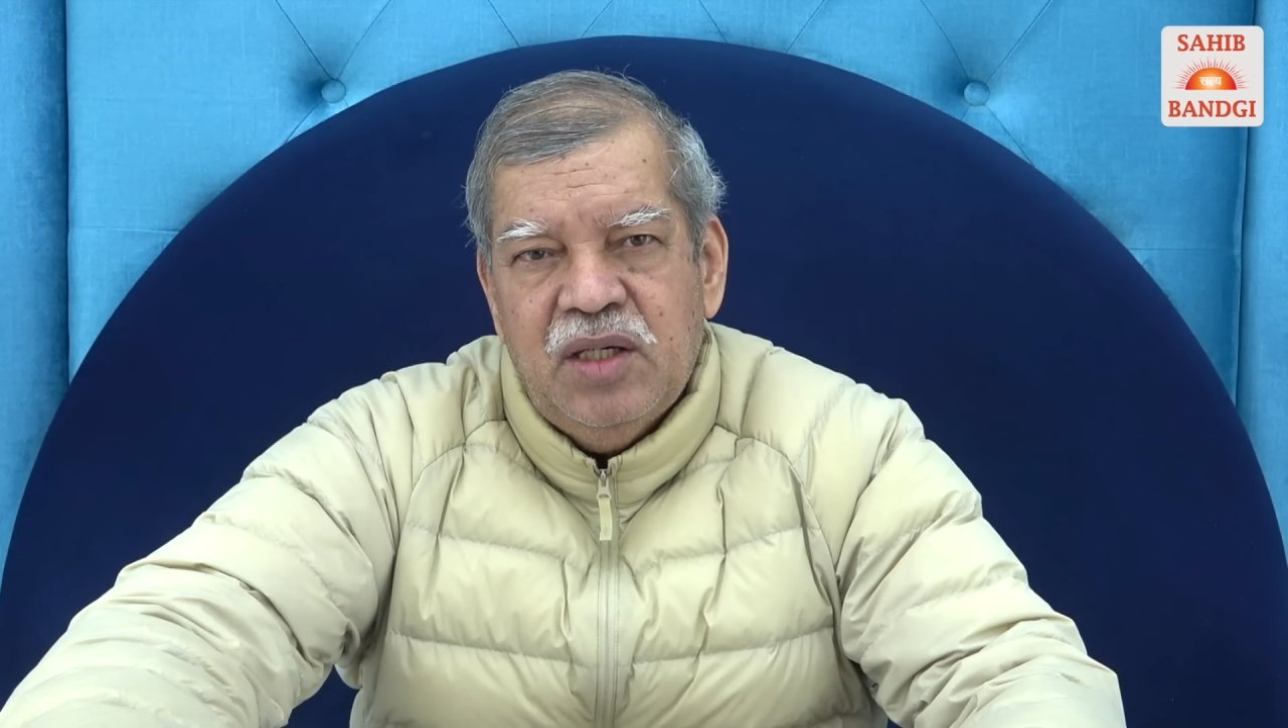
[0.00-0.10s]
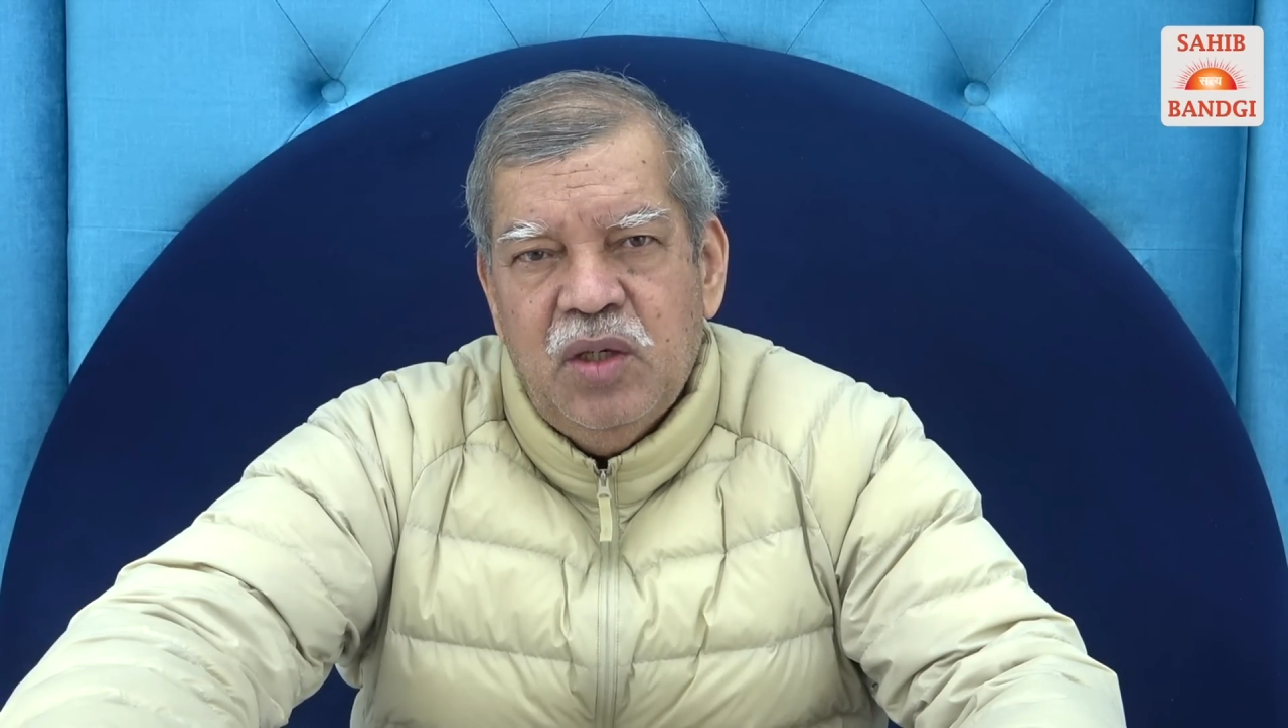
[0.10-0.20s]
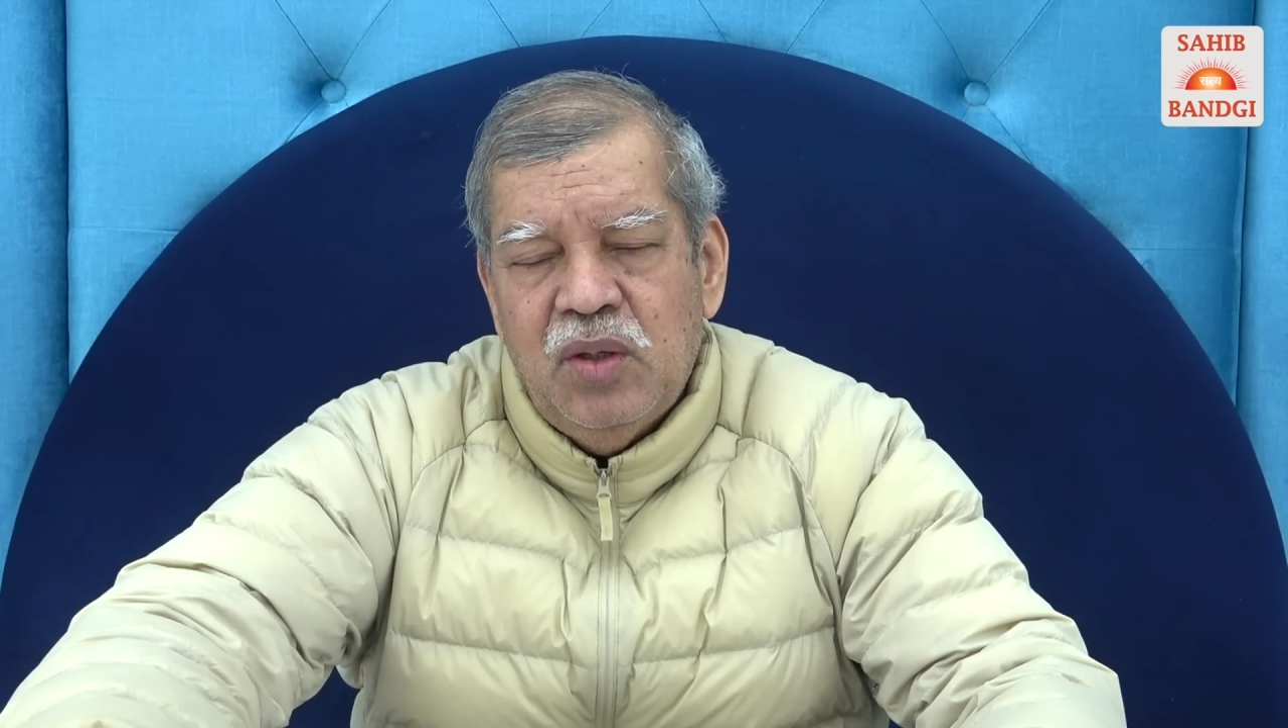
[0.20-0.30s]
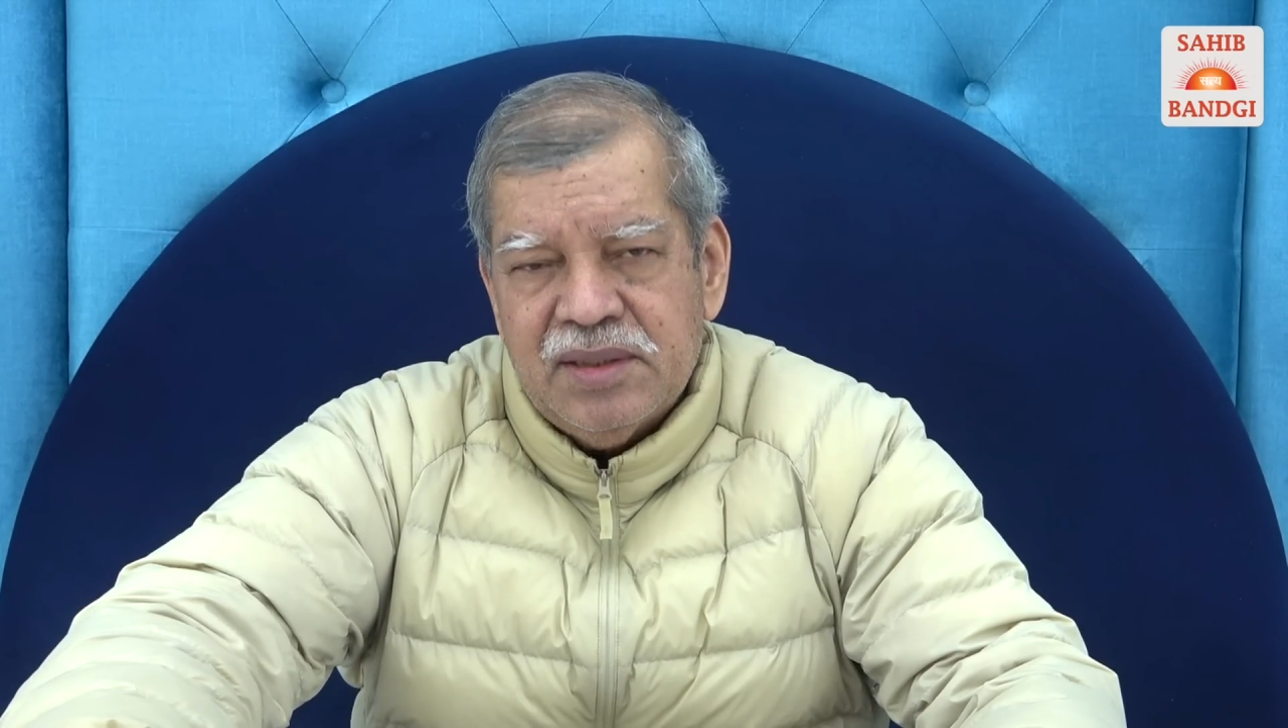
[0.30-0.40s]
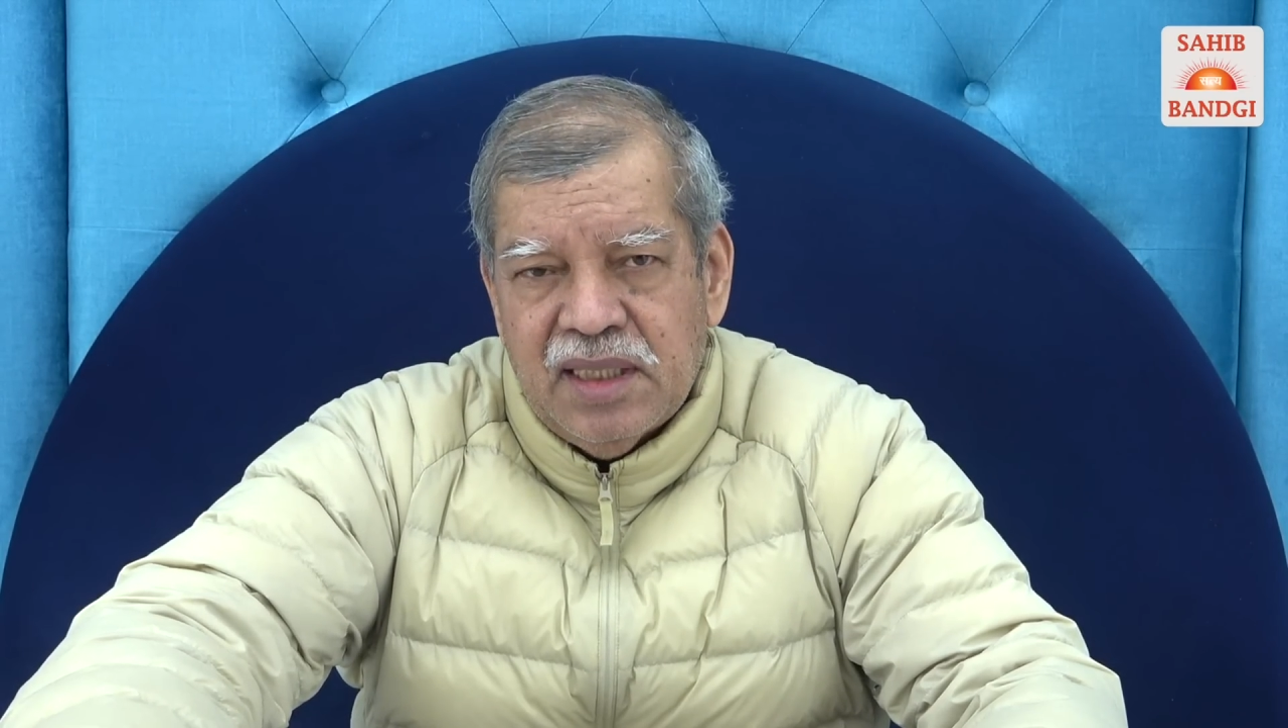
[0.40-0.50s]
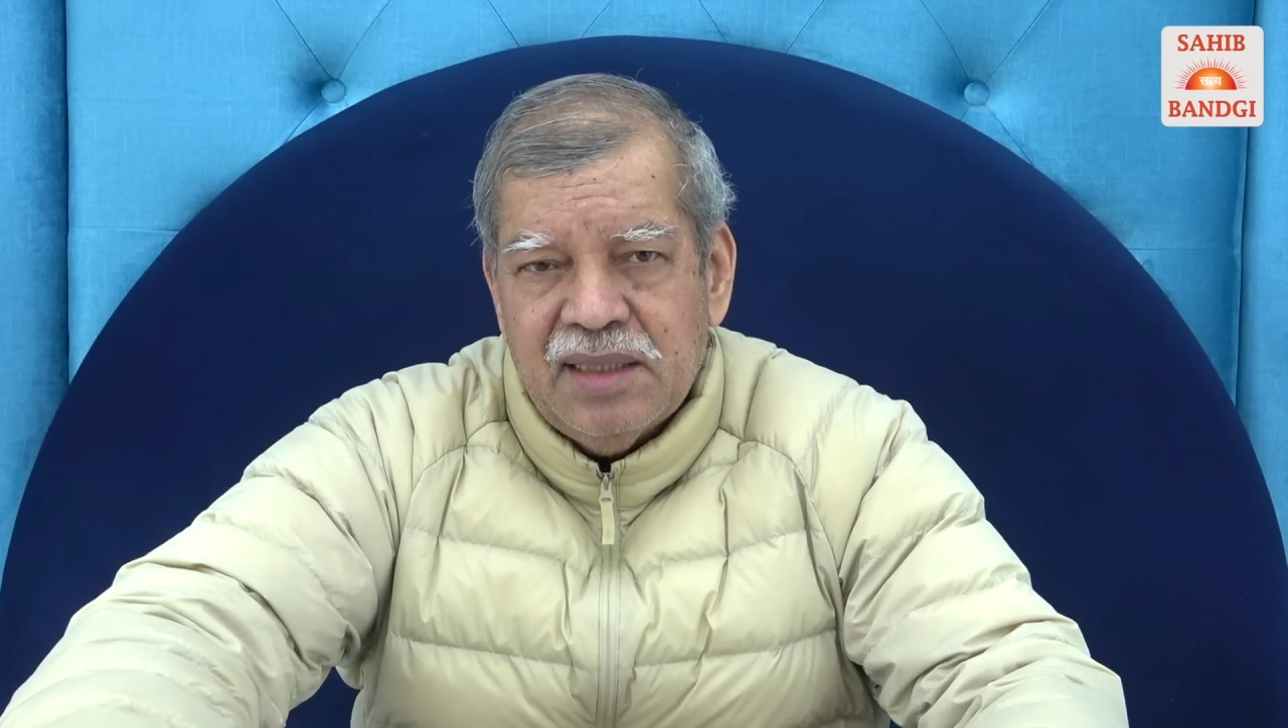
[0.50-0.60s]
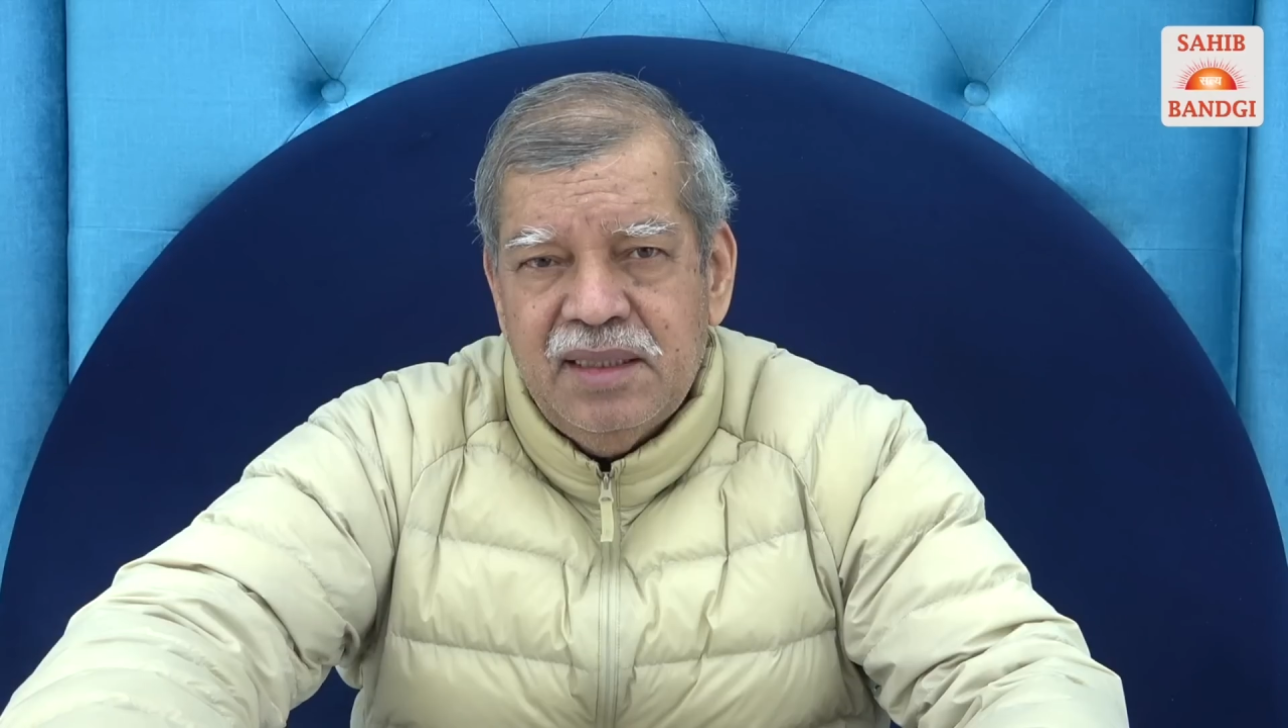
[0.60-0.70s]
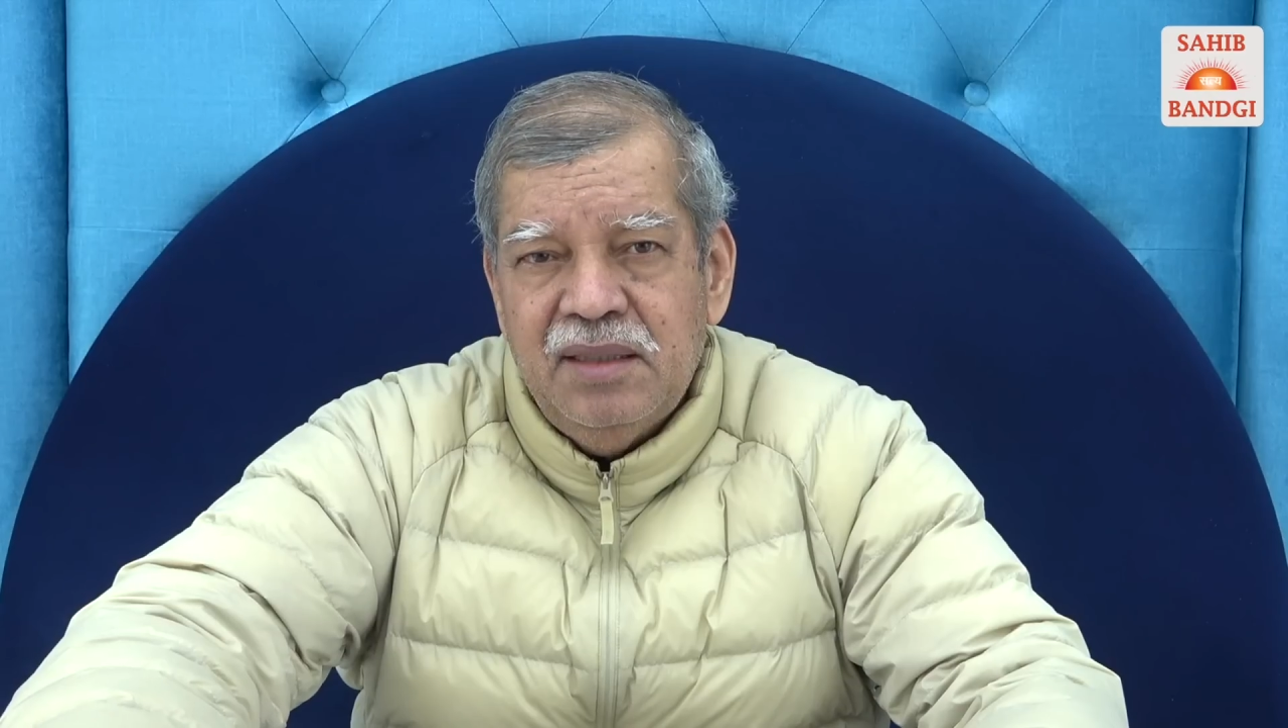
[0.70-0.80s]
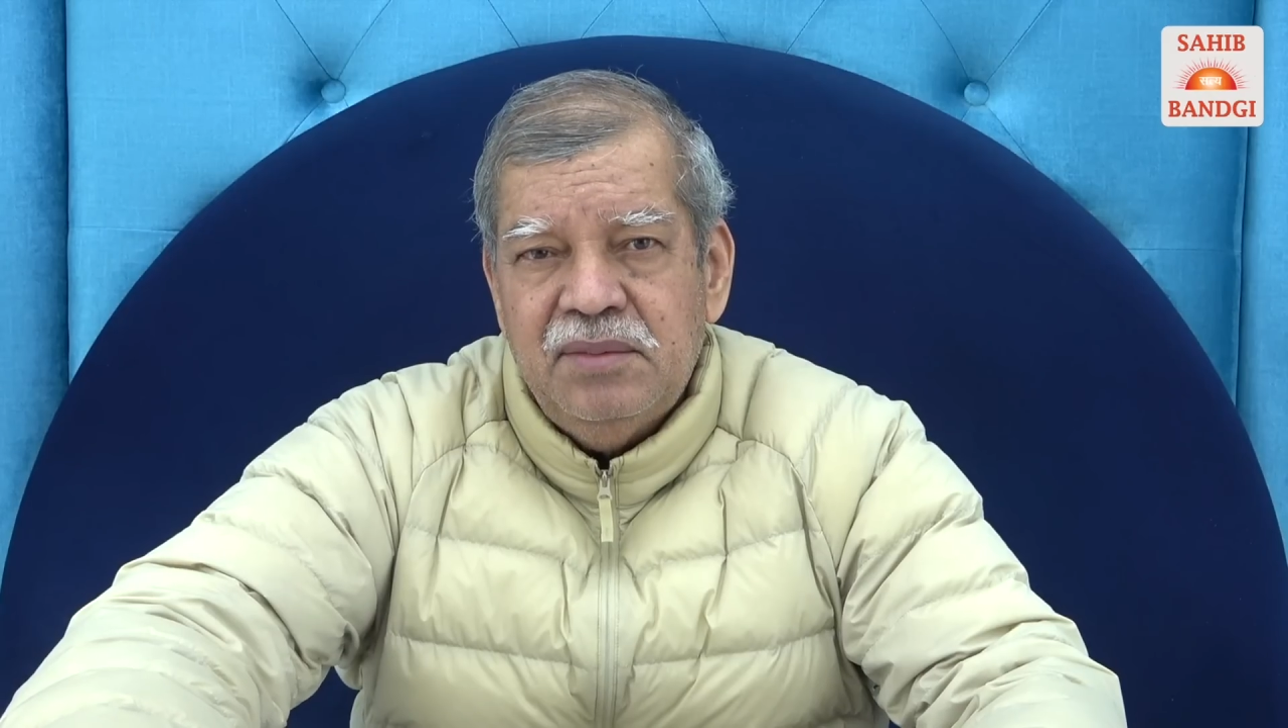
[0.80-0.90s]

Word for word: क्यों असाध्य